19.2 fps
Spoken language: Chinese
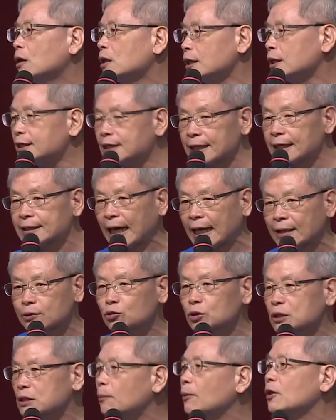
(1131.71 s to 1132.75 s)
你检查
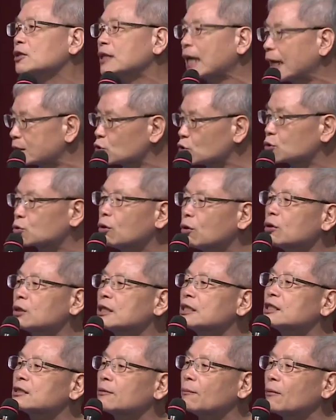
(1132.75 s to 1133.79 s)
出什么，他就说
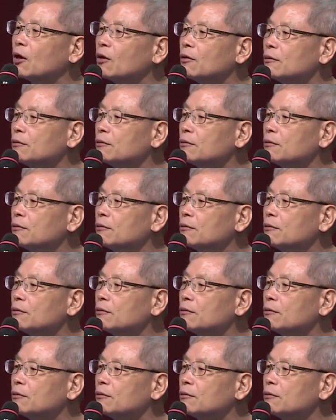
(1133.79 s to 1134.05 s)
你什么。